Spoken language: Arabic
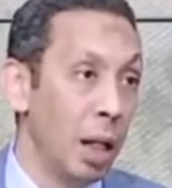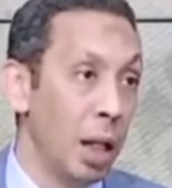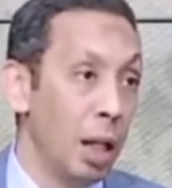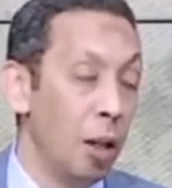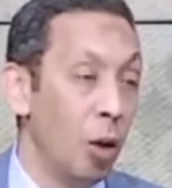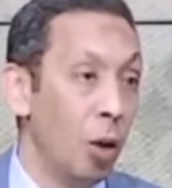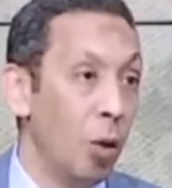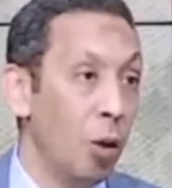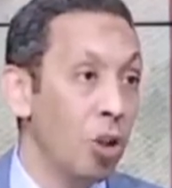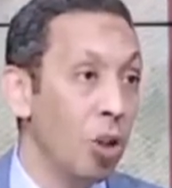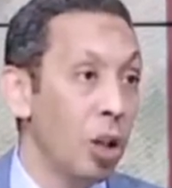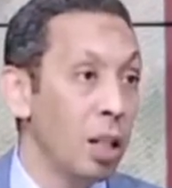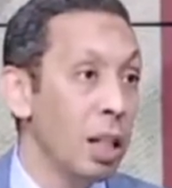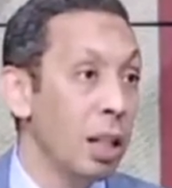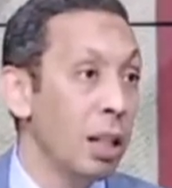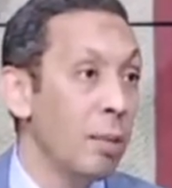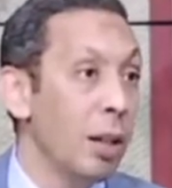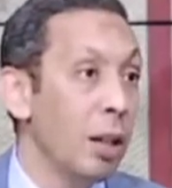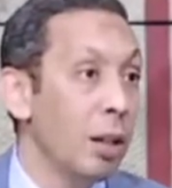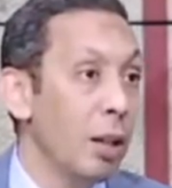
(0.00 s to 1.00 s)
اللي هو شخص
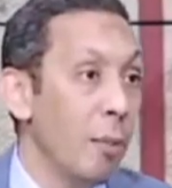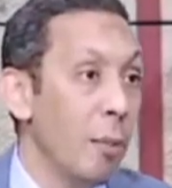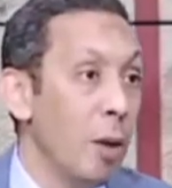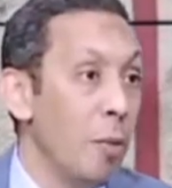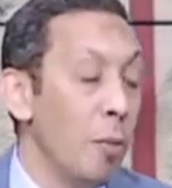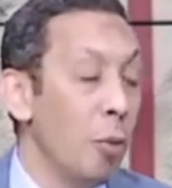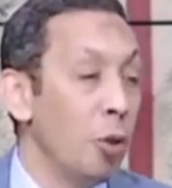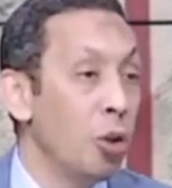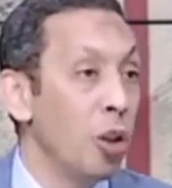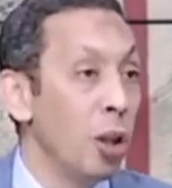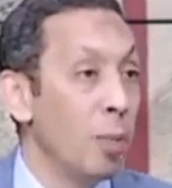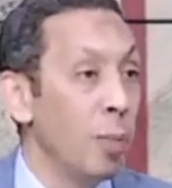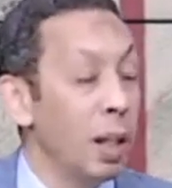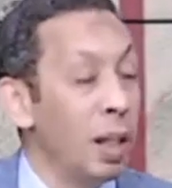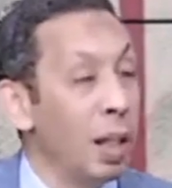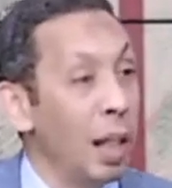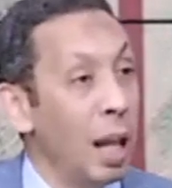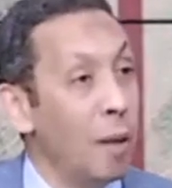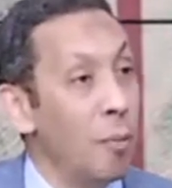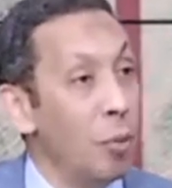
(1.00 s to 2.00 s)
اعتباره ده ما يموتش
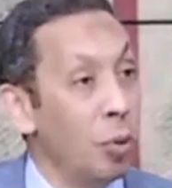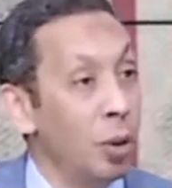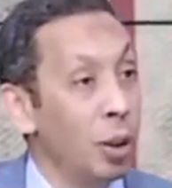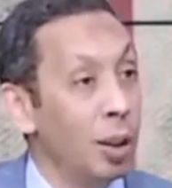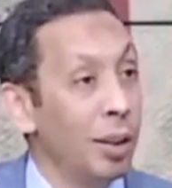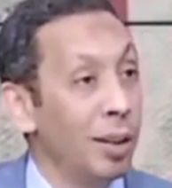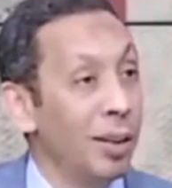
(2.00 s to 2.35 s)
البريد هيموت